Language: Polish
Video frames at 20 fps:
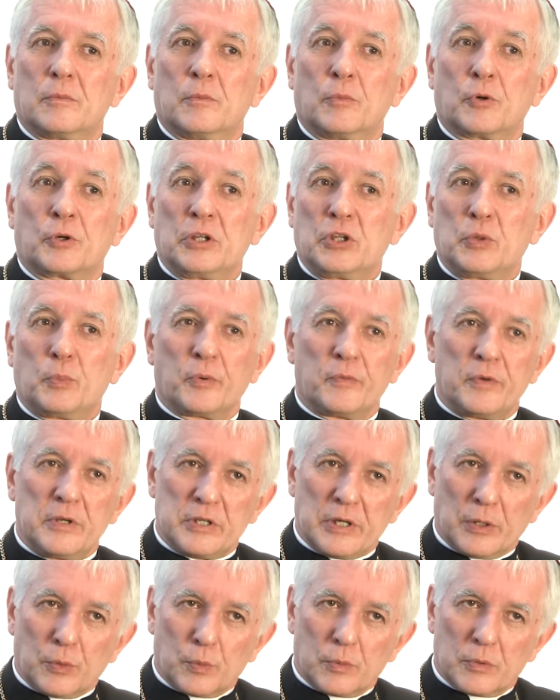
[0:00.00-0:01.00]
Bo kiedy
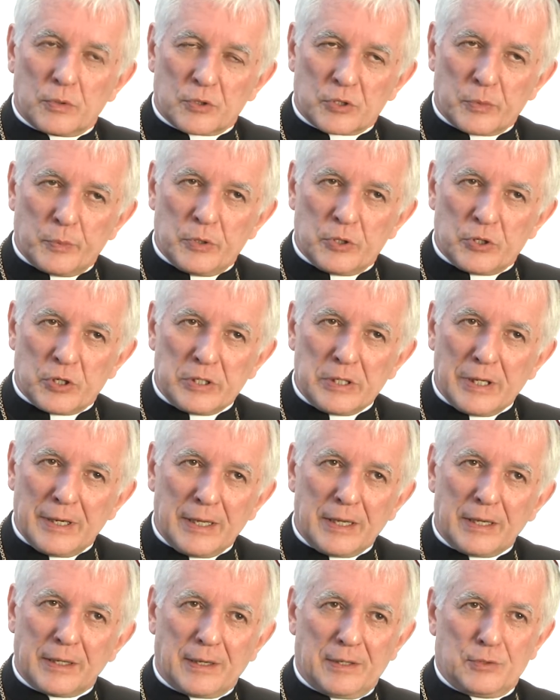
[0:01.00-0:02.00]
powiedział, żeby się nie
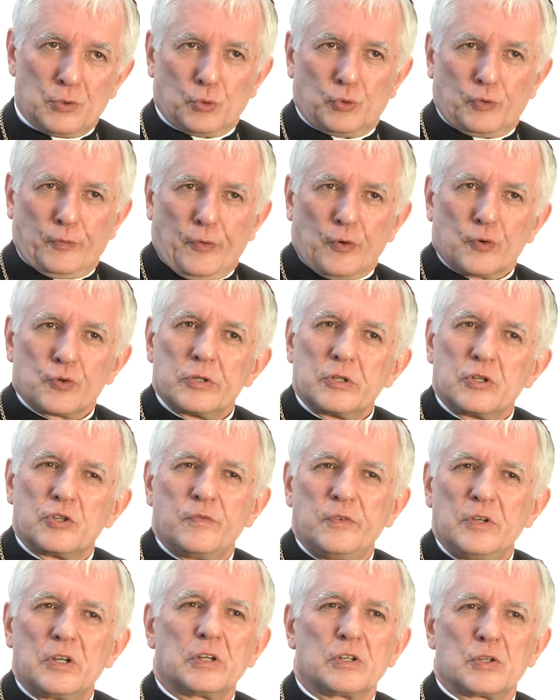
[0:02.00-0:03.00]
lękać, otworzyć
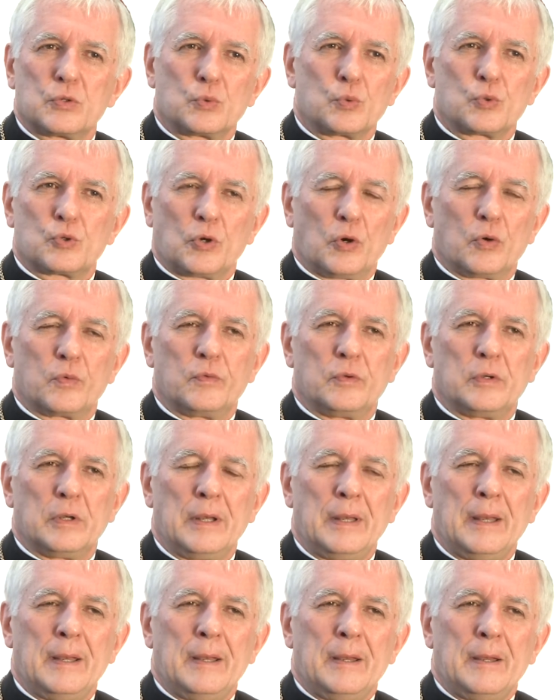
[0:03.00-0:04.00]
drzwi Chrystusowi,
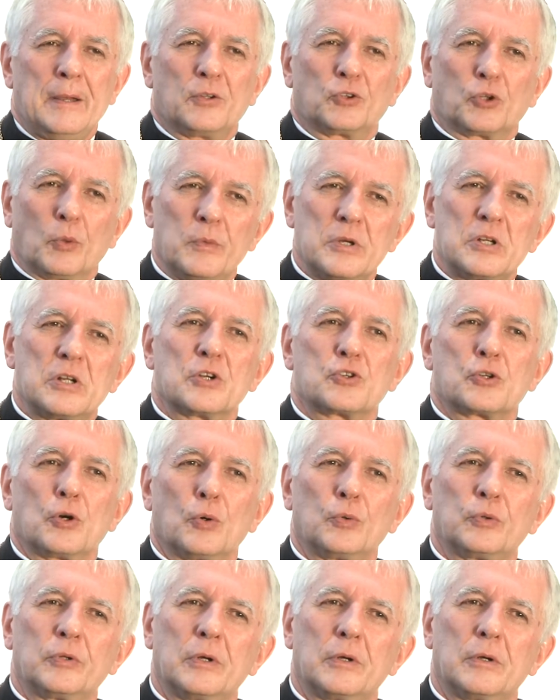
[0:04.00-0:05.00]
to myślę, że
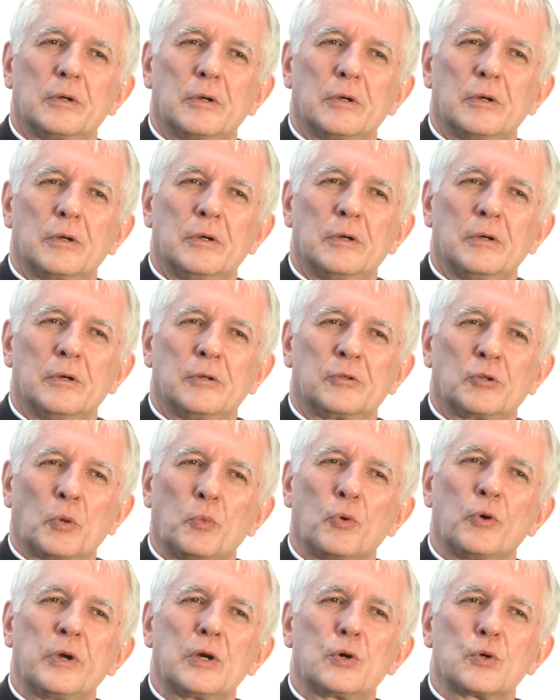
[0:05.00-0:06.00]
on, e, to
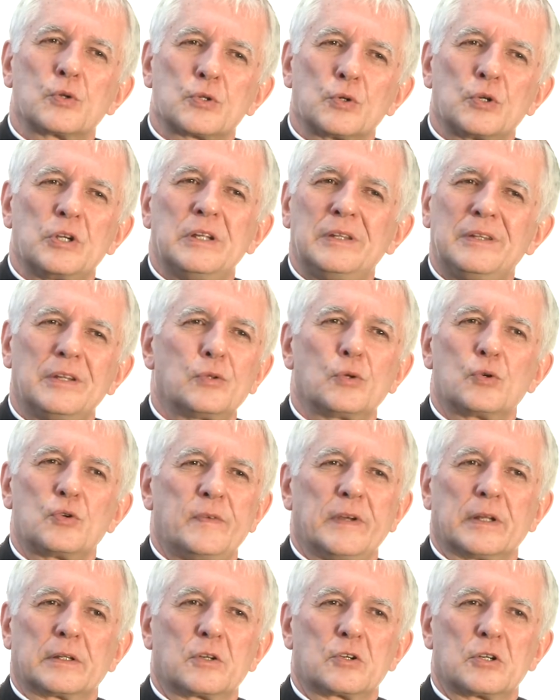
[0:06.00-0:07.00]
było jego codzienne
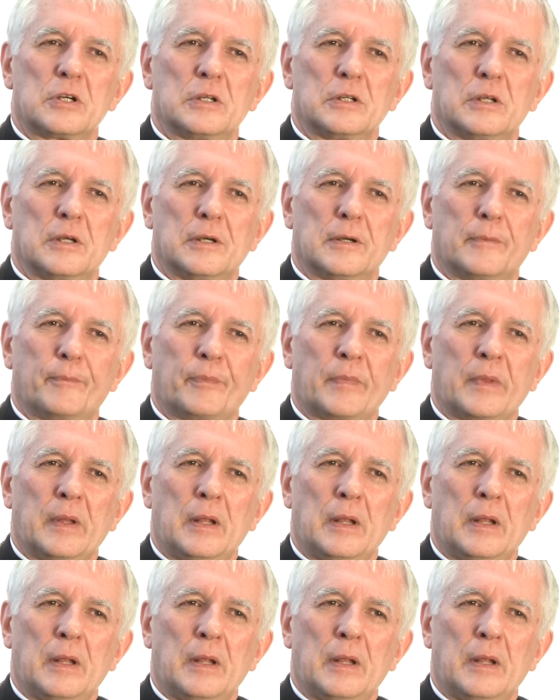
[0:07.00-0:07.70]
doświadczenie.